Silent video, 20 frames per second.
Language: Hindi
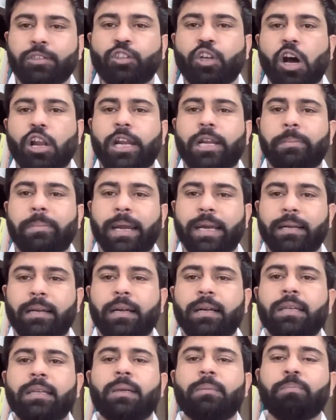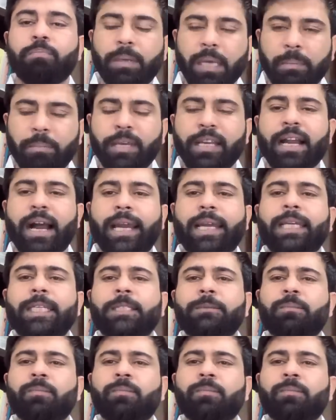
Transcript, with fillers: डॉलर महंगा बीबी आई